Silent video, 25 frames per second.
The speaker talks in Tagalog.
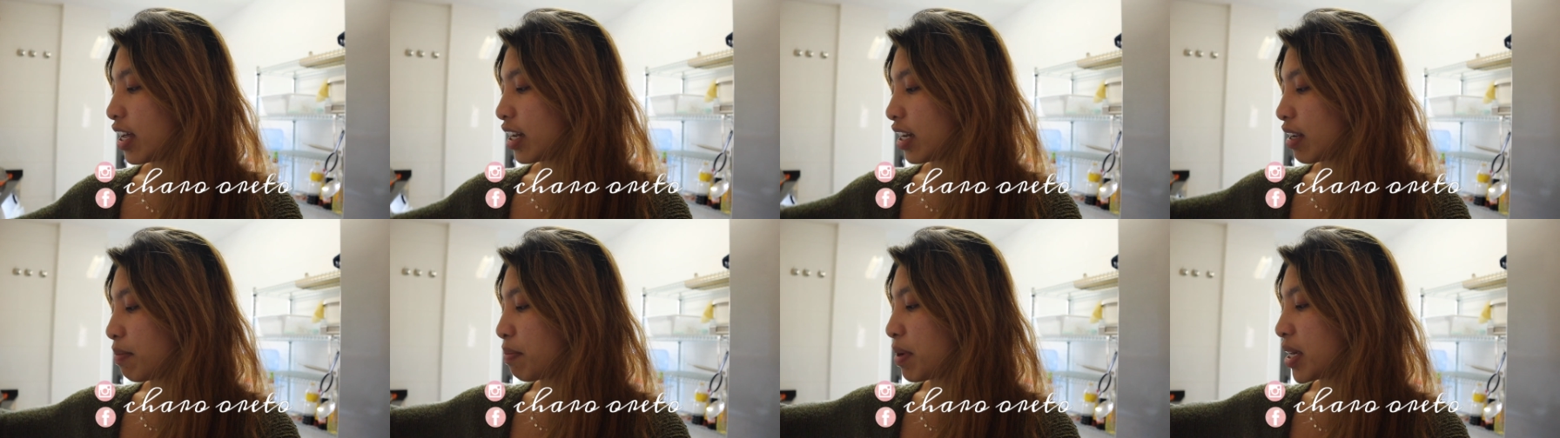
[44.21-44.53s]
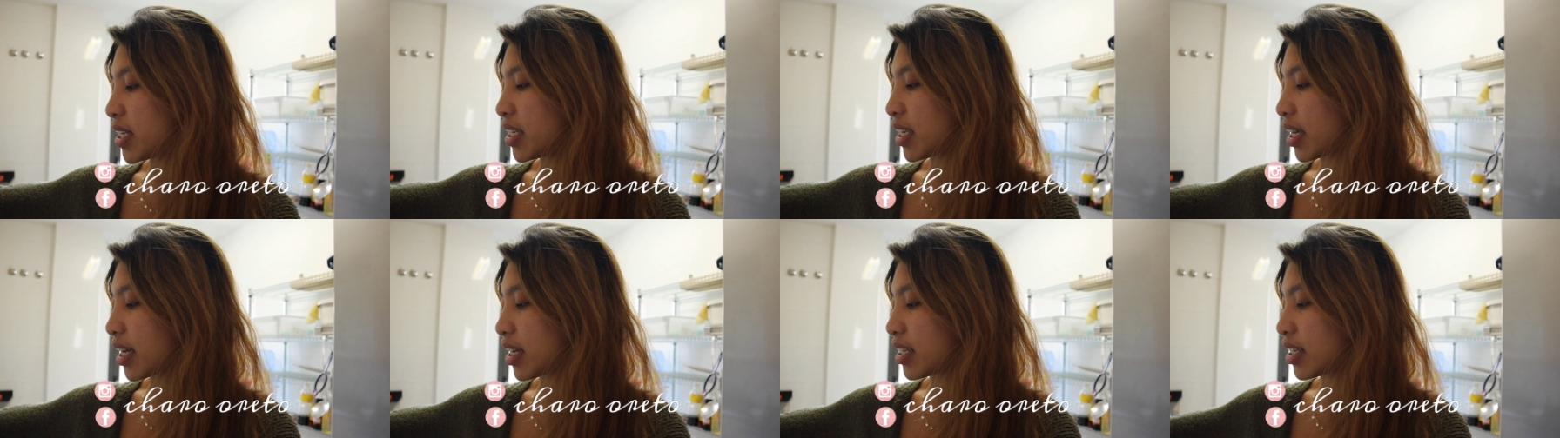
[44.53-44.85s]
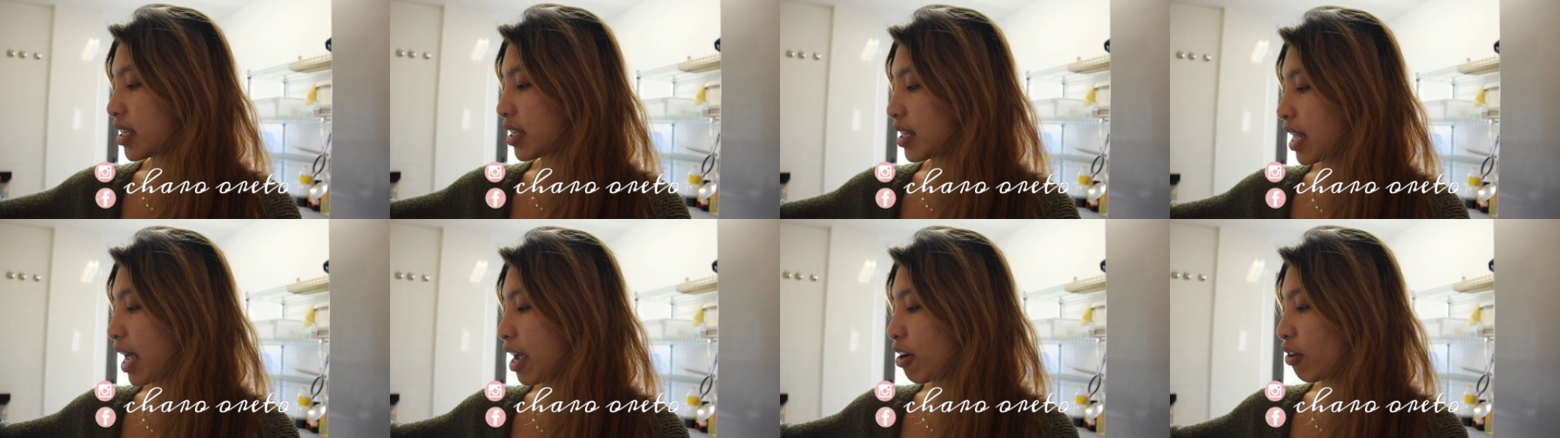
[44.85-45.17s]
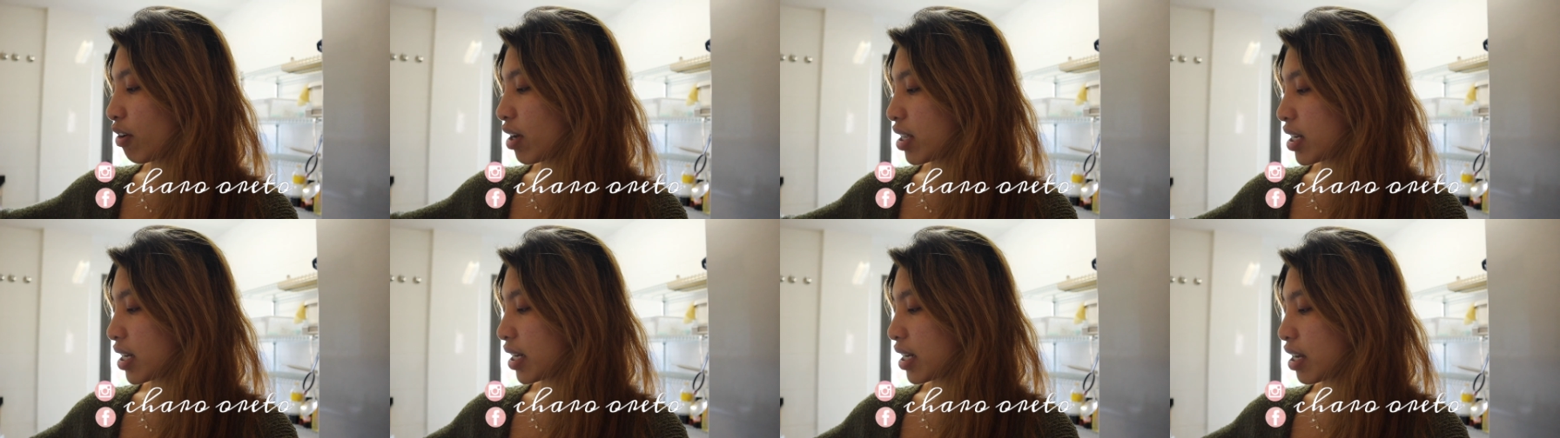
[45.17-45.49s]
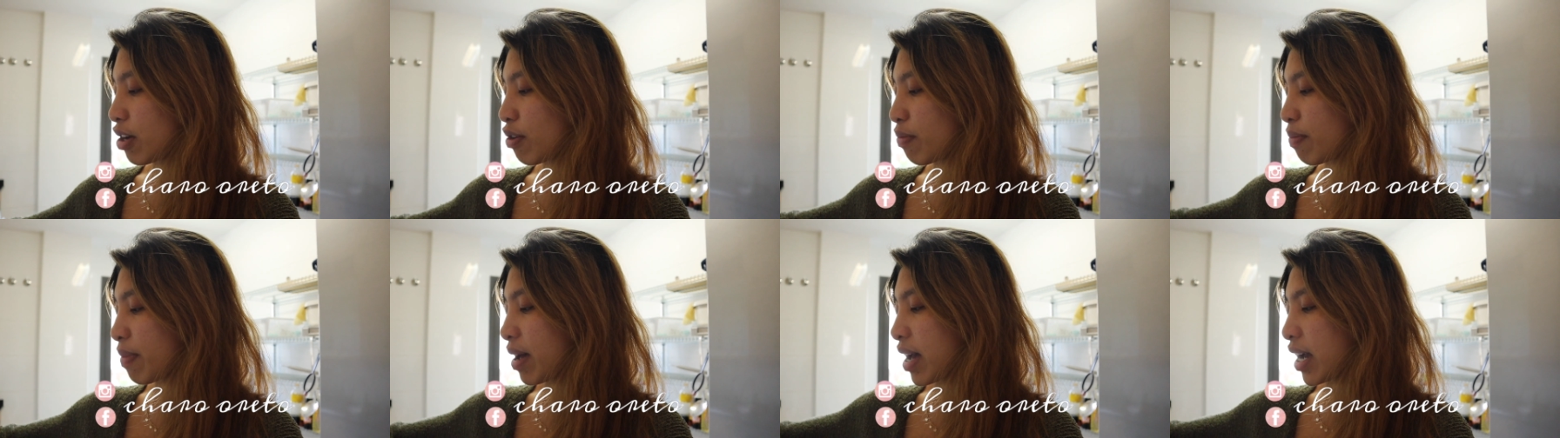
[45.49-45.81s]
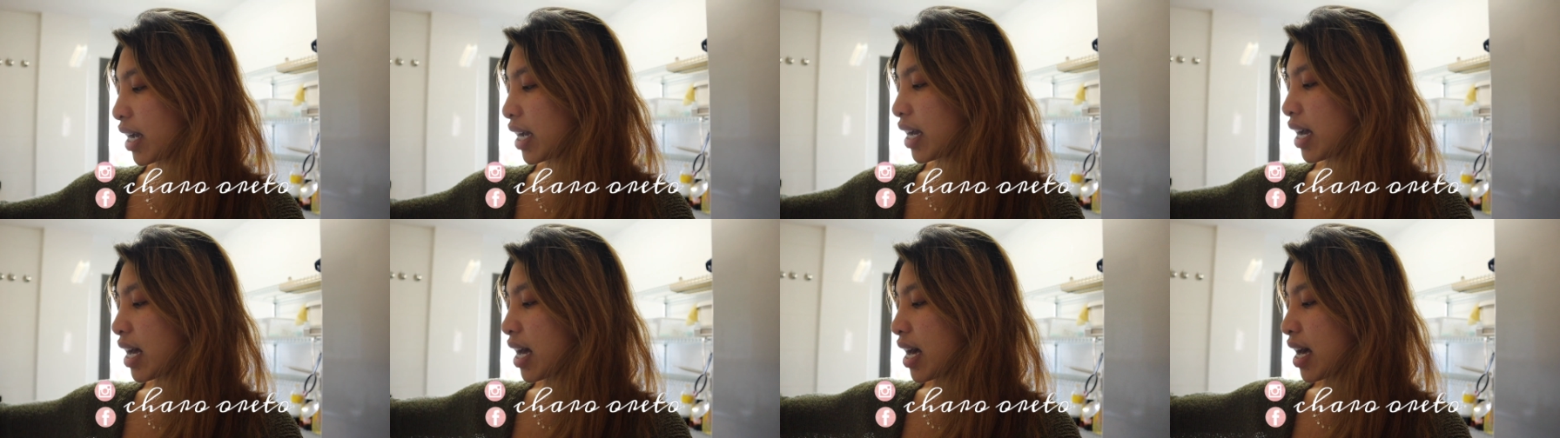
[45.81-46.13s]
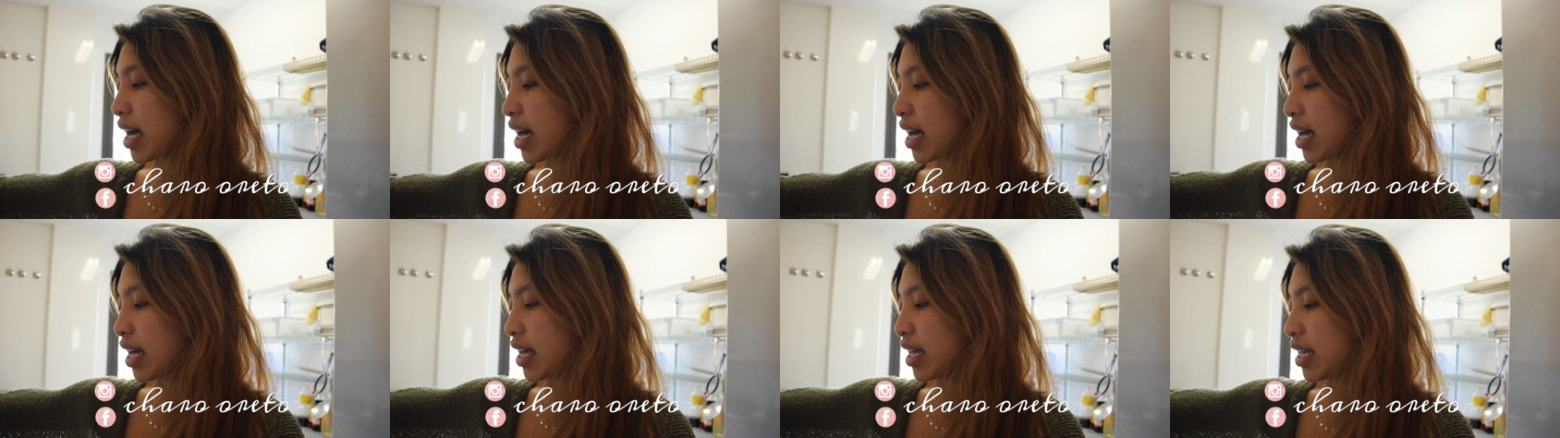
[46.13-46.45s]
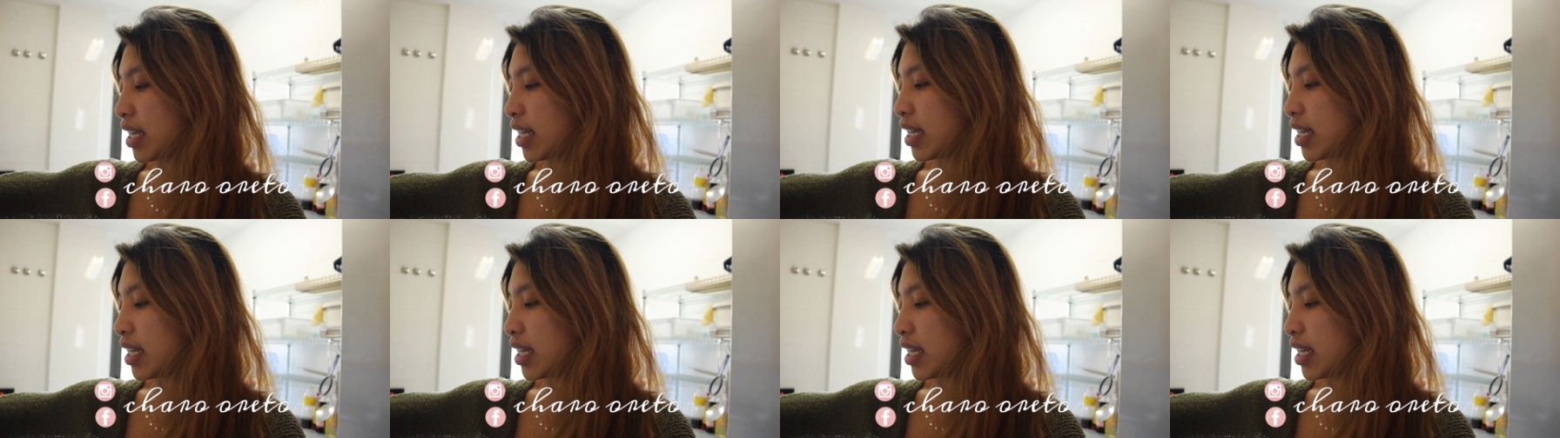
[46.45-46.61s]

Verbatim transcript: Nabisi kasi tayo kayo kanina umaga.